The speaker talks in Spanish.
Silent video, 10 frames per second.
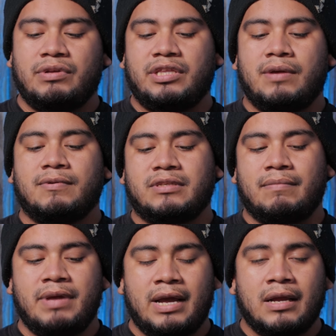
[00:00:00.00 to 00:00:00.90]
auditivos
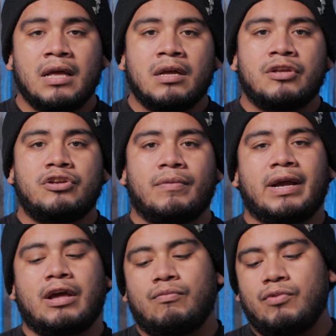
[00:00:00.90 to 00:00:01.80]
también. Yo me
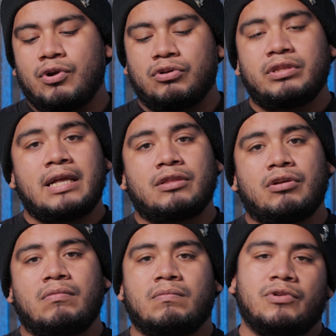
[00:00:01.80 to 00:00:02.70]
quedo muy
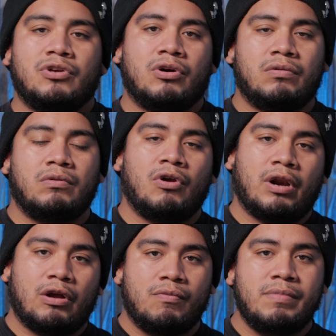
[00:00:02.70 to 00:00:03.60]
contento, yo lo
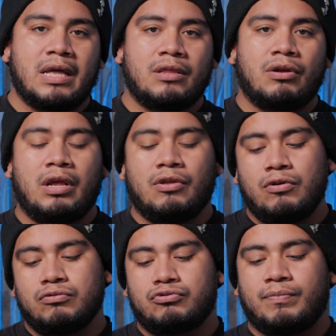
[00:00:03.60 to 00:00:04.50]
recomiendo, les doy
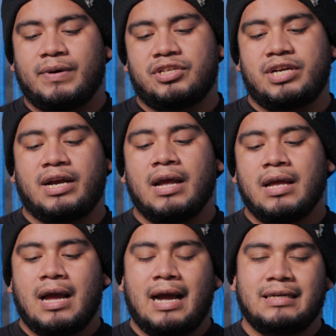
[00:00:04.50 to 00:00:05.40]
un super check
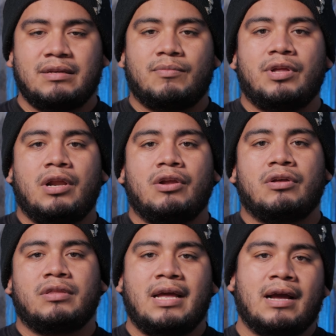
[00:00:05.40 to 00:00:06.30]
a este
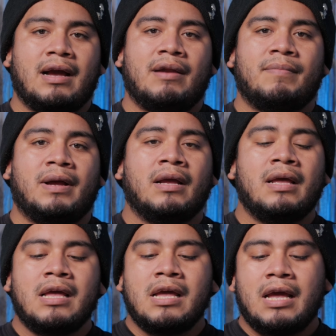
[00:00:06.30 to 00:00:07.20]
modelo de Harman
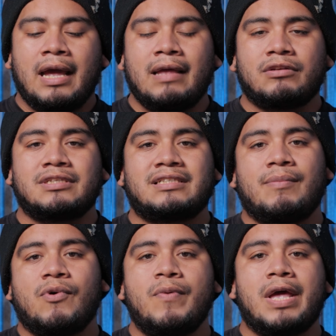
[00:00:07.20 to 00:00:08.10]
y nos
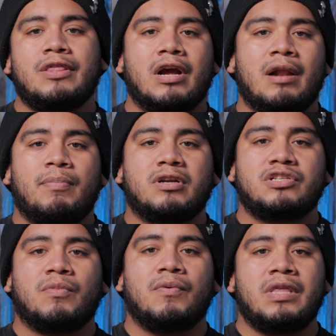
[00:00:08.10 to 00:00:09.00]
estamos viendo en el
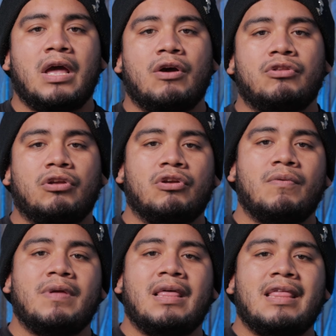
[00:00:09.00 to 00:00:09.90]
próximo video. No te
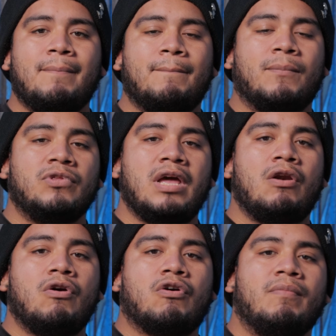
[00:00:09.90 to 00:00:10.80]
olvides de poner en
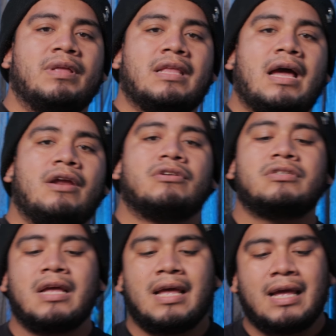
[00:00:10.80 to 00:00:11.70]
los comentarios
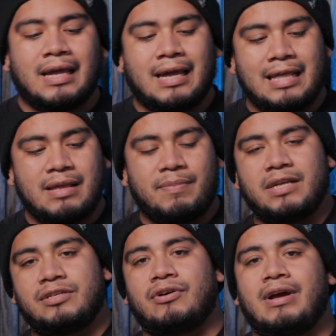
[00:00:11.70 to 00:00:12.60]
¿Qué te
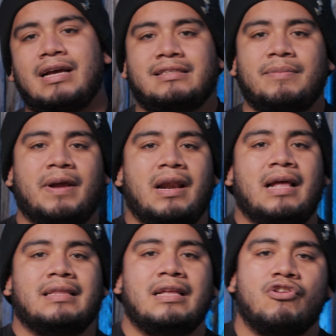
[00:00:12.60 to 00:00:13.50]
pareció este
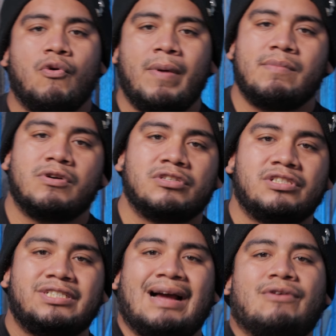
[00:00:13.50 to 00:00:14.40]
parlante? Nos vemos.
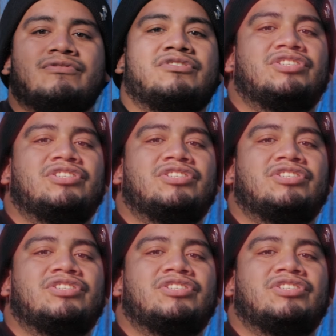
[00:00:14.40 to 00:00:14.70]
Chao,